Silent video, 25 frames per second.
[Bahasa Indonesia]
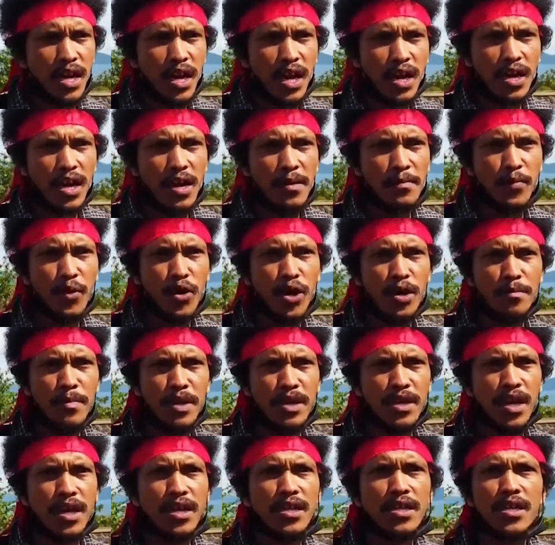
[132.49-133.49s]
karena
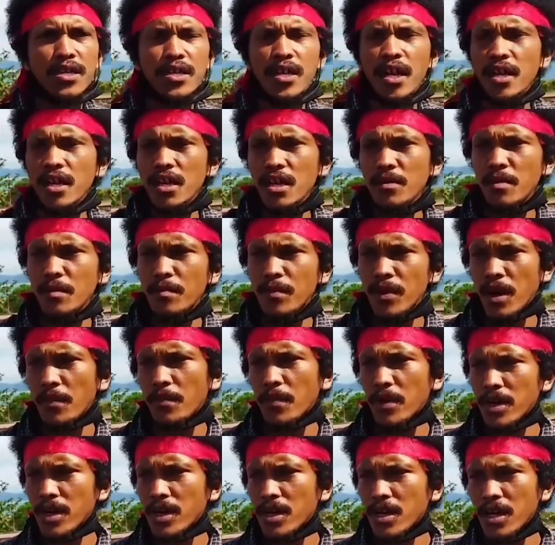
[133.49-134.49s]
polemik yang terjadi di
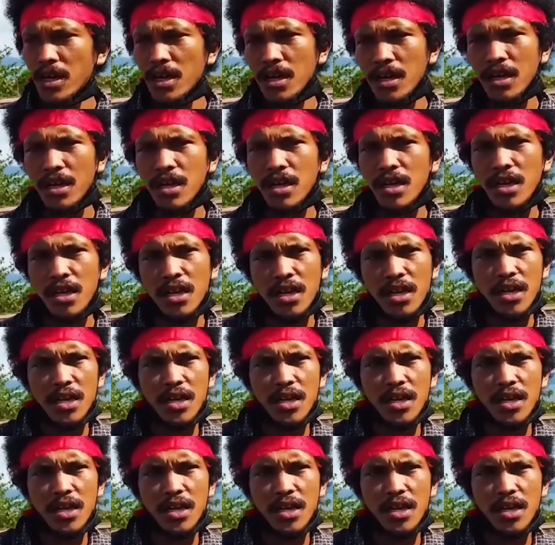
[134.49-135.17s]
beberapa negeri